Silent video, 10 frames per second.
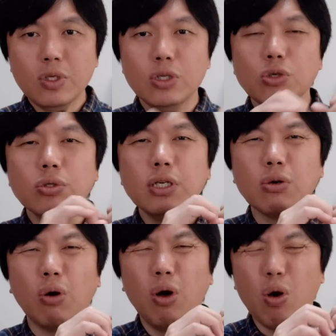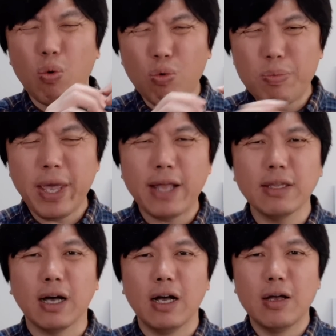就这种无边
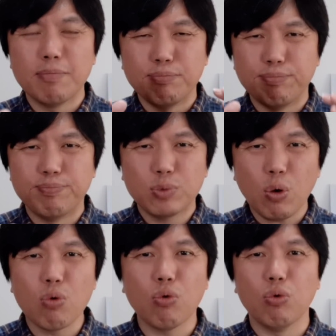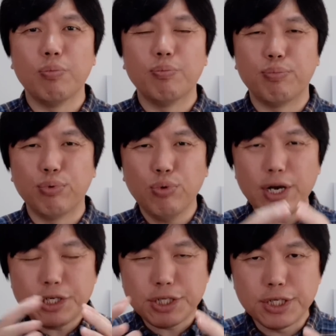的痛苦，不
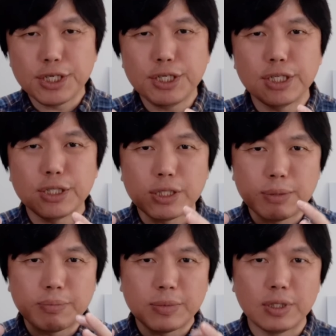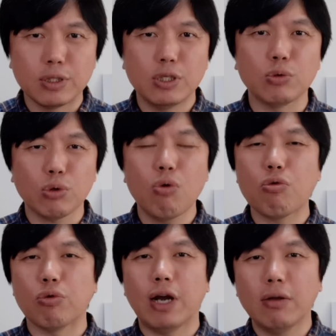断深刻的这种痛
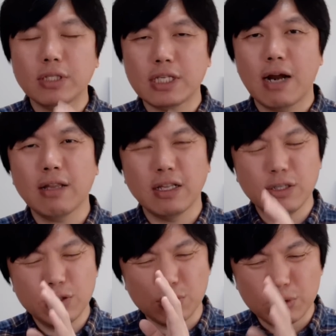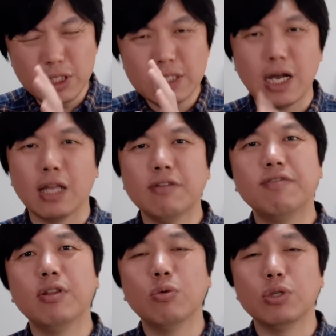苦，然后加上他的这种异常的
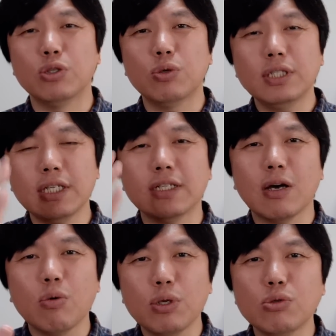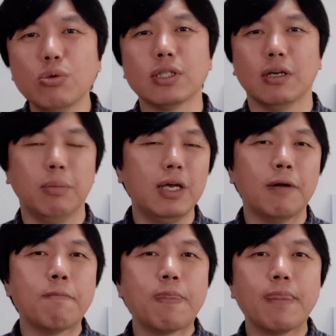愤怒，你说这些人他会做什么
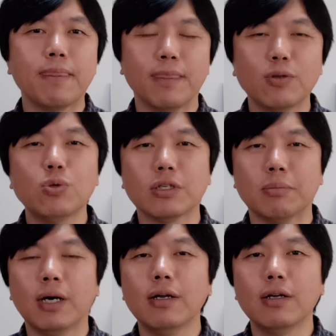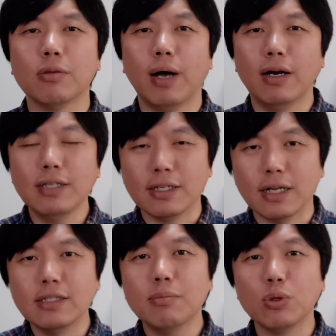呀？能做什么，对吧？而且
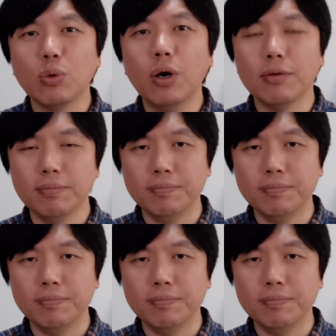人这么多，